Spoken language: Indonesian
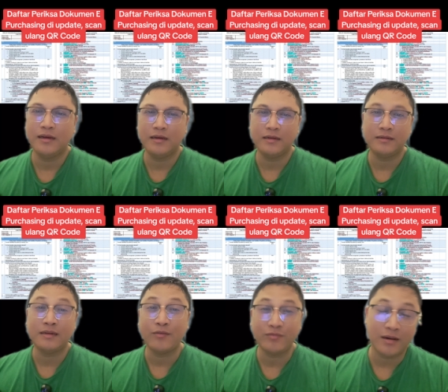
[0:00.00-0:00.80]
uh,
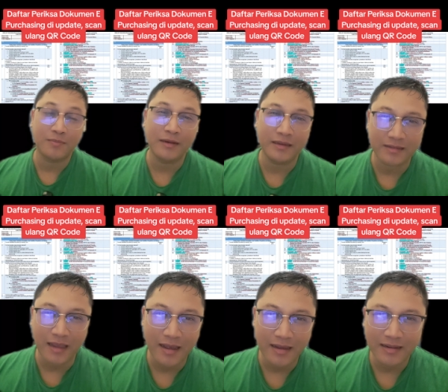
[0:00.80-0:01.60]
daftar
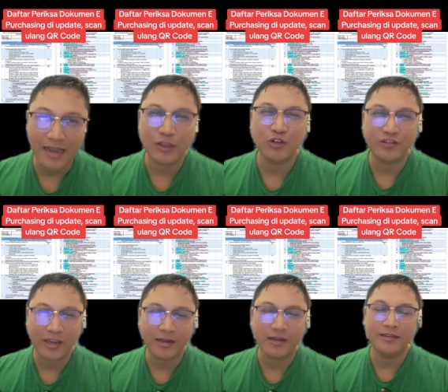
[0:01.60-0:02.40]
periksa atau
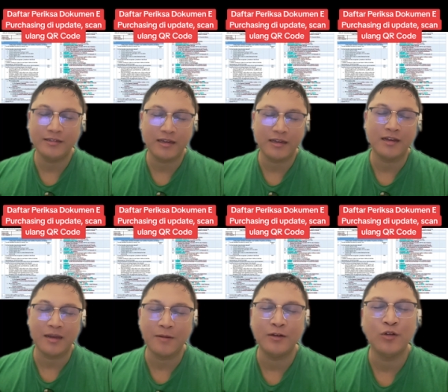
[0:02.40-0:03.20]
checklist
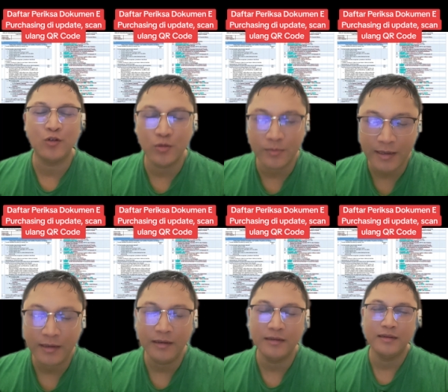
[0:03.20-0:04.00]
kelengkapan
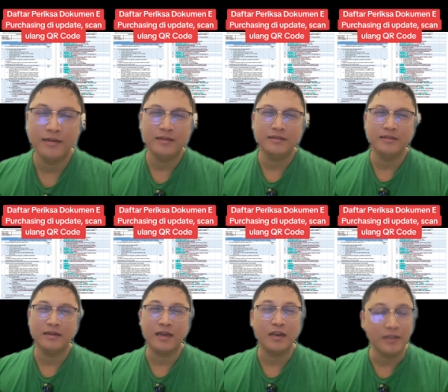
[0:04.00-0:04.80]
dokumen.
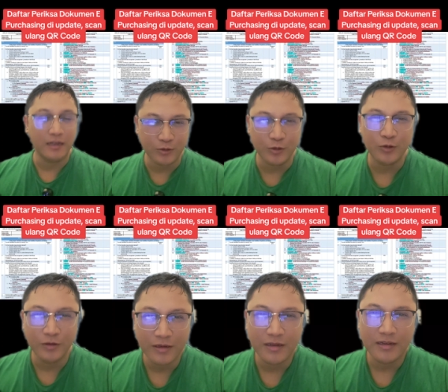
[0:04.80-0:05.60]
Ya, kalau yang
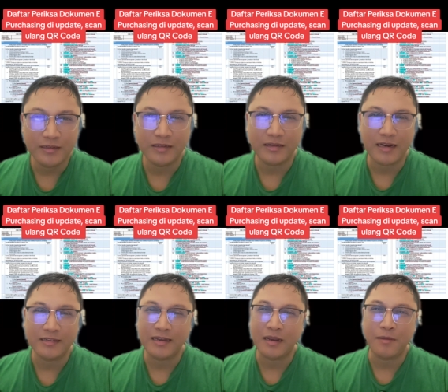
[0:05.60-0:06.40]
dulu,
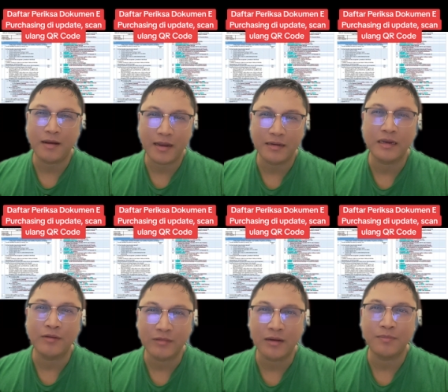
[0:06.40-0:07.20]
sekarang saya namakan
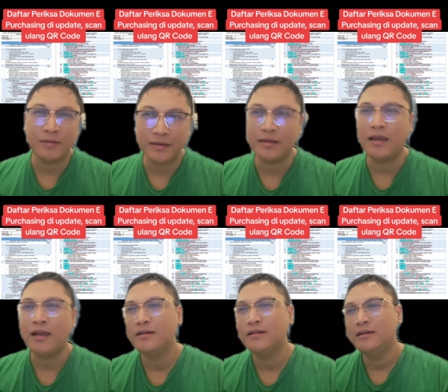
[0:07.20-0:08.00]
daftar
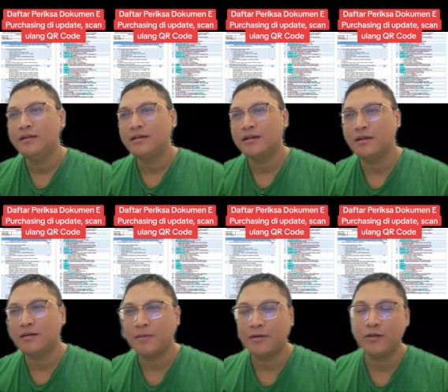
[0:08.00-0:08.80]
periksa
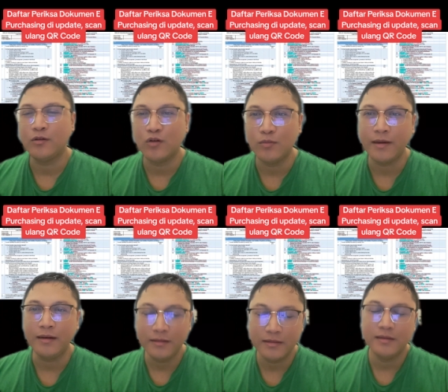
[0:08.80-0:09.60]
kelengkapan dokumen.